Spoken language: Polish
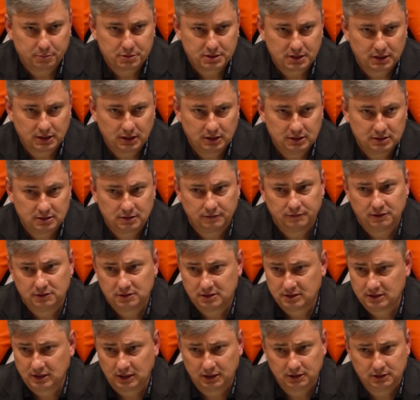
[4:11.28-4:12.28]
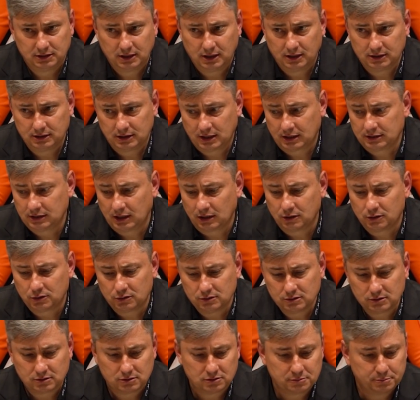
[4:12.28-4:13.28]
przeanalizować. Na, na, tak na
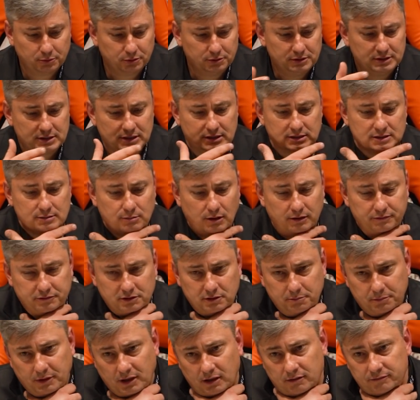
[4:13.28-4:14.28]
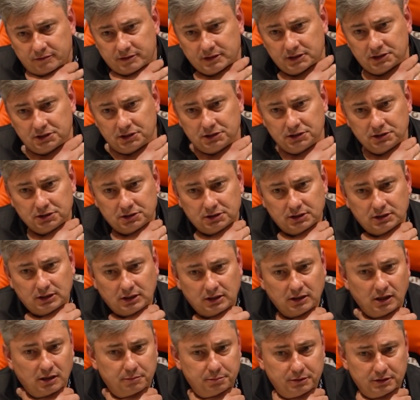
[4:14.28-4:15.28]
gorąco z boiska, z ławki miałem wrażenie, że
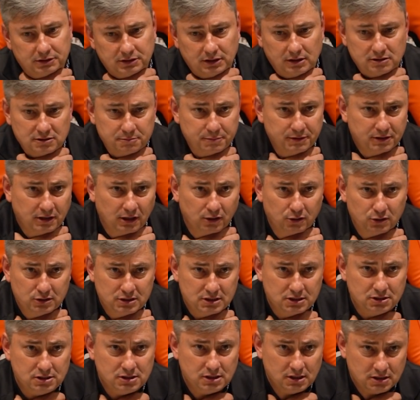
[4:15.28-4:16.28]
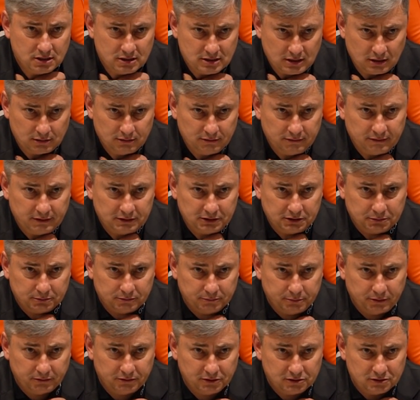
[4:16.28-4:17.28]
tak jak powiedziałem, zbyt egoistycznie się zachowaliśmy
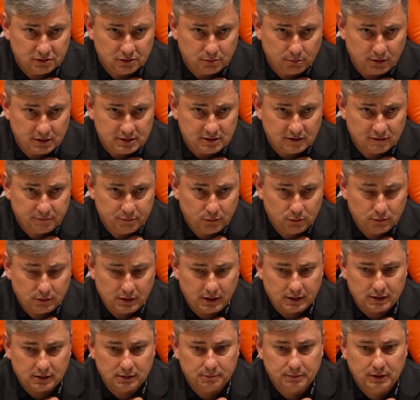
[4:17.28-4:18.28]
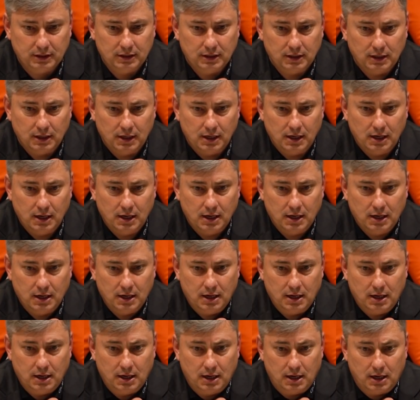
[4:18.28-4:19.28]
w pewnych sytuacjach w
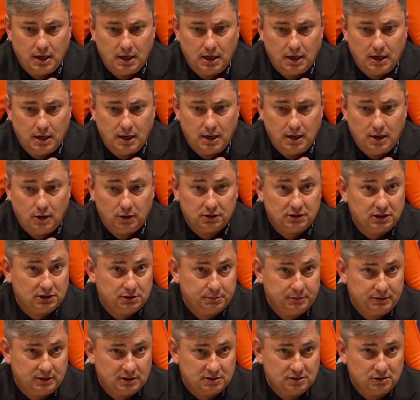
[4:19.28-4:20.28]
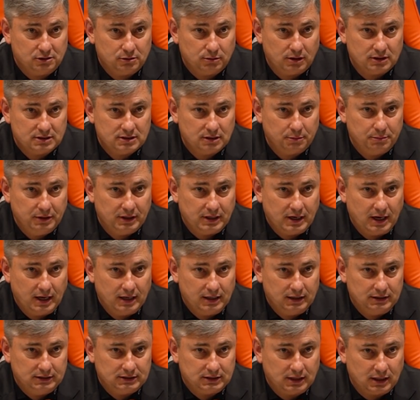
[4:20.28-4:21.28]
E, chociażby ta sytuacja
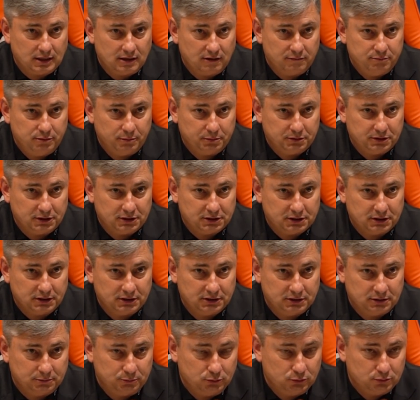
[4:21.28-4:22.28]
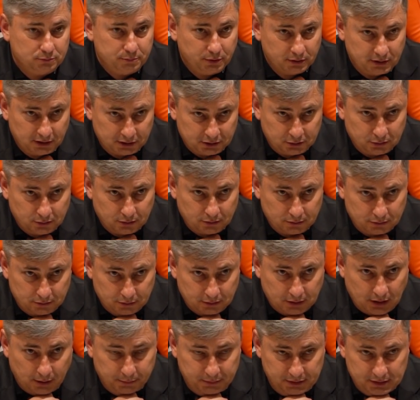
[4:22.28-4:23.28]
Mikaela Iszaka w poprzeczkę, gdzie mógł podać do,
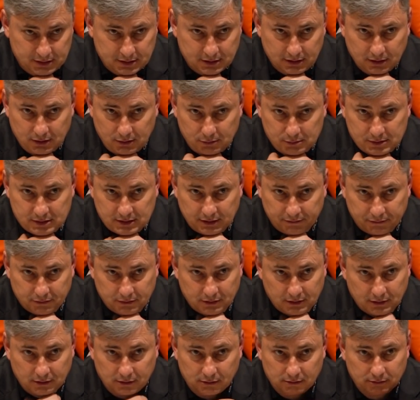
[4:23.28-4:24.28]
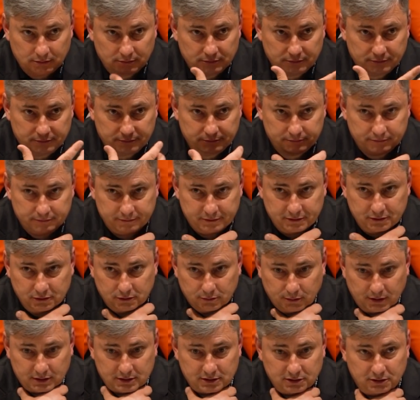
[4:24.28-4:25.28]
do Kamińskiego ustawionego w
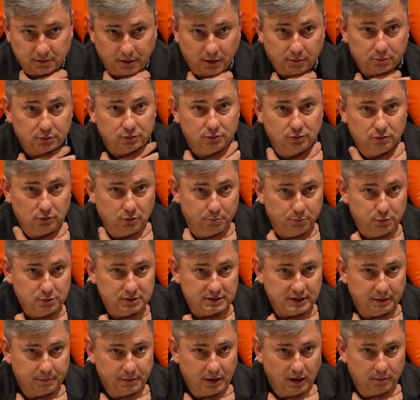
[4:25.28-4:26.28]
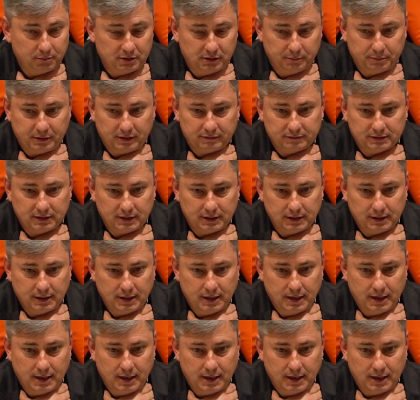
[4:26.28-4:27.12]
sytuacji, gdzie miałby do, do pustej bramki, prawda?